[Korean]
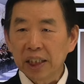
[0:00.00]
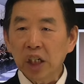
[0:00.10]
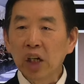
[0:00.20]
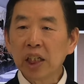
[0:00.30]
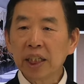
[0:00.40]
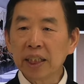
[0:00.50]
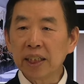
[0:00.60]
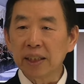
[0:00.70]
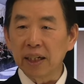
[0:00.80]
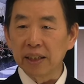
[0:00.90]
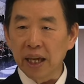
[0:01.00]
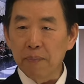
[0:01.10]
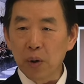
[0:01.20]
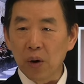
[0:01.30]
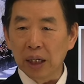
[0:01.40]
철기 시대를
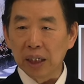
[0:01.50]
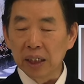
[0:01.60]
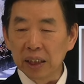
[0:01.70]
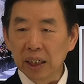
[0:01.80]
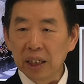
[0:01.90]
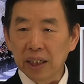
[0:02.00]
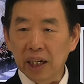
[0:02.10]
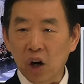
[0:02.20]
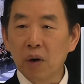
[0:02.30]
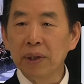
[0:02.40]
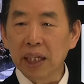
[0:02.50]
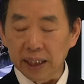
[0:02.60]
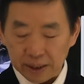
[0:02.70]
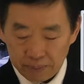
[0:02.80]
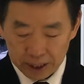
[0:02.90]
대표하는 예, 검이
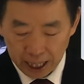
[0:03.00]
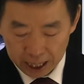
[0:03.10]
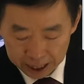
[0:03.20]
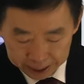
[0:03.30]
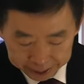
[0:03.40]
되겠습니다.